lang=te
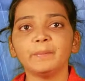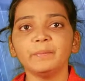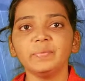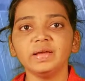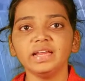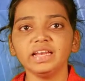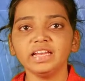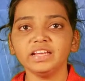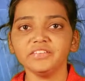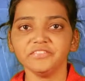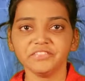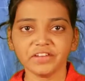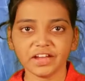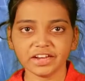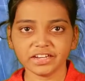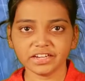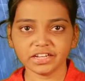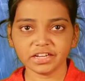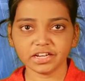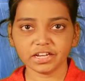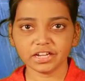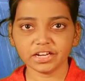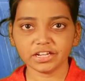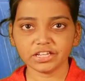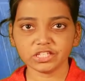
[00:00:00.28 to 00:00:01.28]
బెల్లీ ఫ్యాట్ని
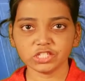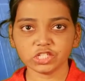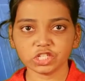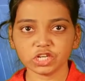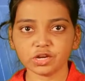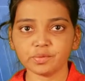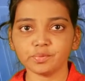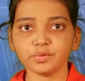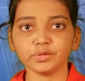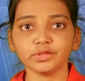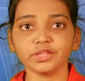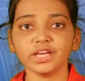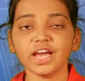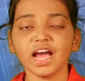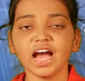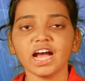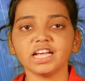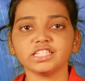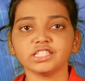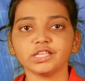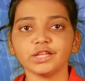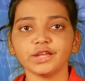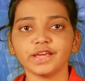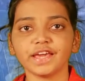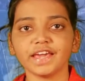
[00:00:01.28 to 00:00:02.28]
కరిగించకపోతే
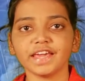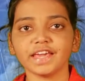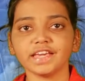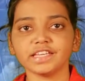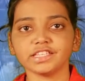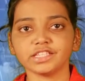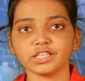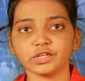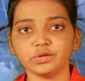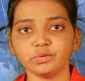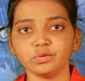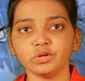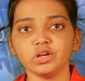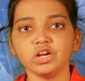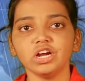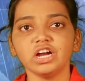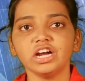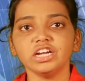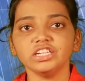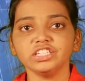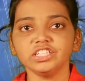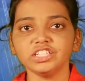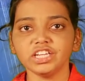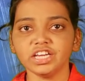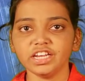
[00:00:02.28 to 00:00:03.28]
అసలుకి వేసరు
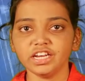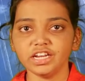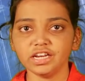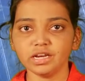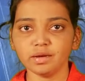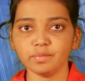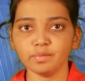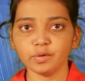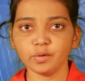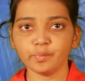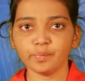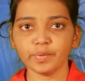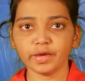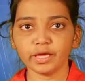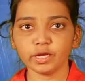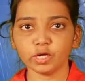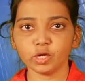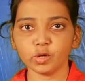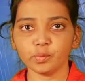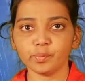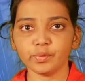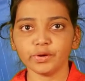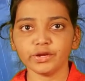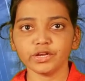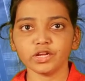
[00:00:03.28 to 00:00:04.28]
శరీరంలో
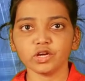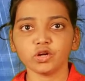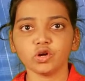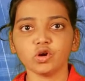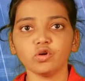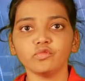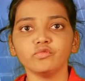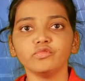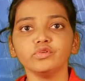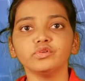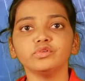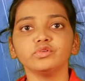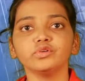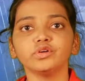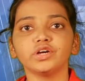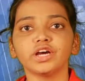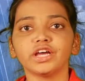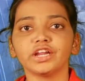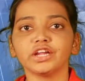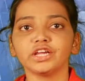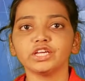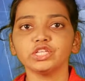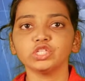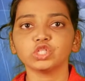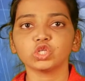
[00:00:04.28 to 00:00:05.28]
పేరుకుపోయిన కొవ్వును
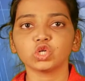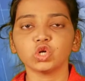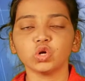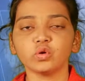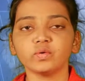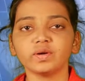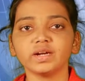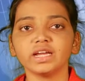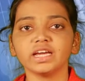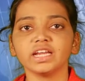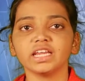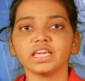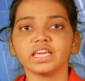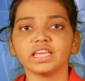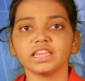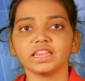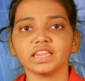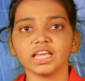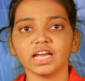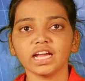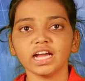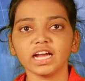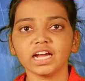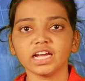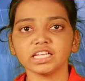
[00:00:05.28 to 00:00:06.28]
కరిగించుకోవడానికి
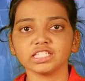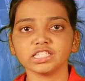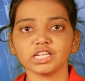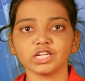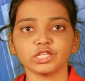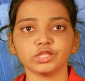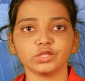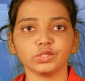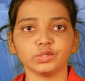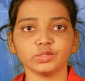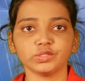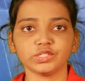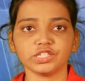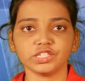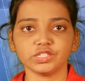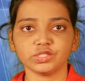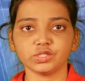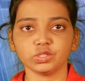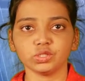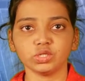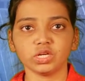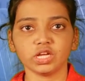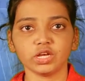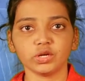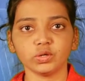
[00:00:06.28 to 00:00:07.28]
తెగ కసరత్తులు
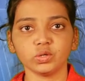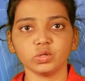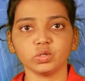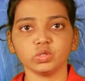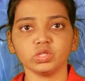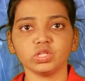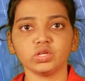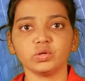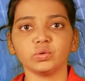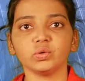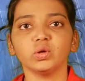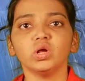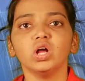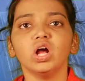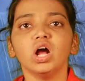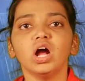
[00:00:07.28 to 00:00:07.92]
చేస్తుంటారు కొందరు